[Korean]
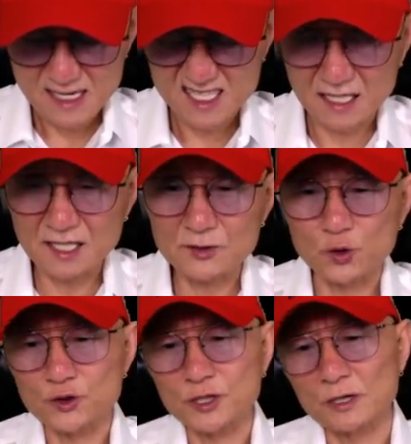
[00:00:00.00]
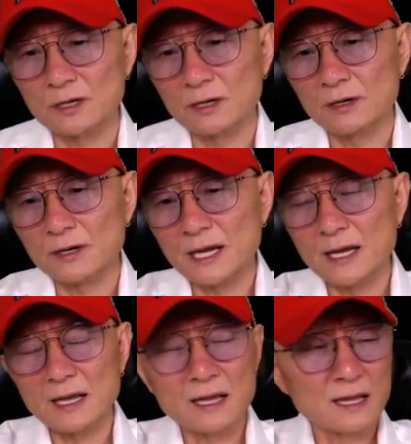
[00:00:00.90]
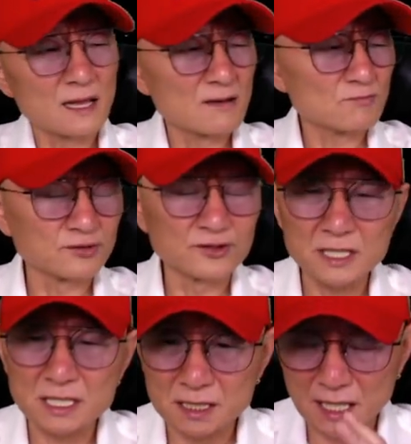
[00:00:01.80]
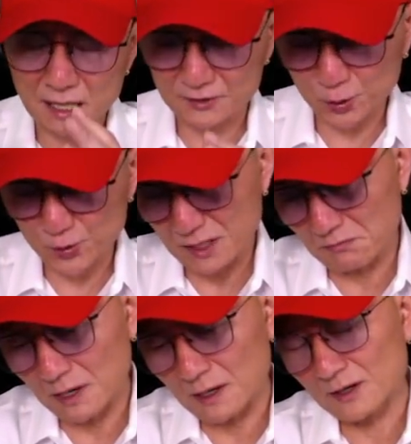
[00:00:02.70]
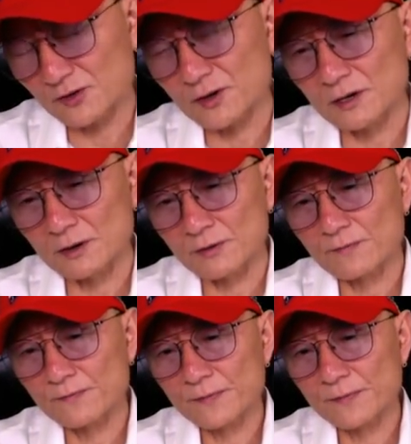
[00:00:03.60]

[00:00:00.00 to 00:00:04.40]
사실 조철의 문자 손님만 해도요